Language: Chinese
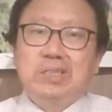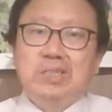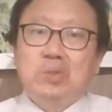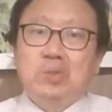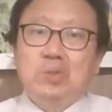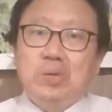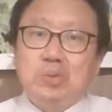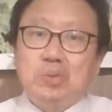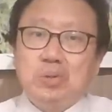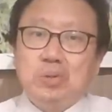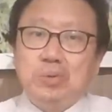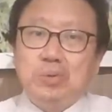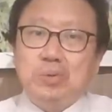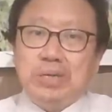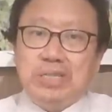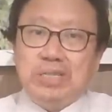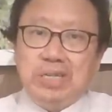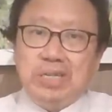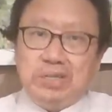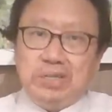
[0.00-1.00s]
作为岁月
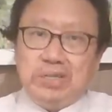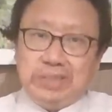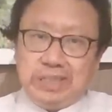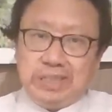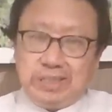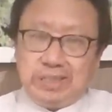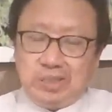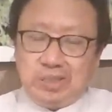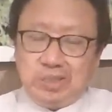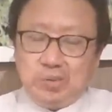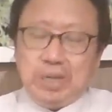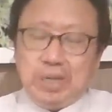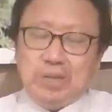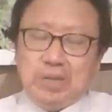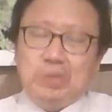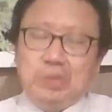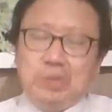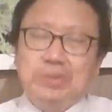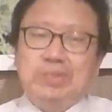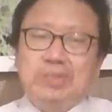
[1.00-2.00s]
静好的。网
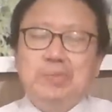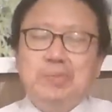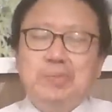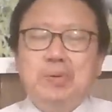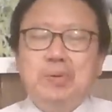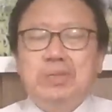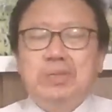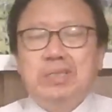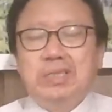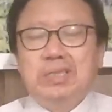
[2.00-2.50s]
红直播，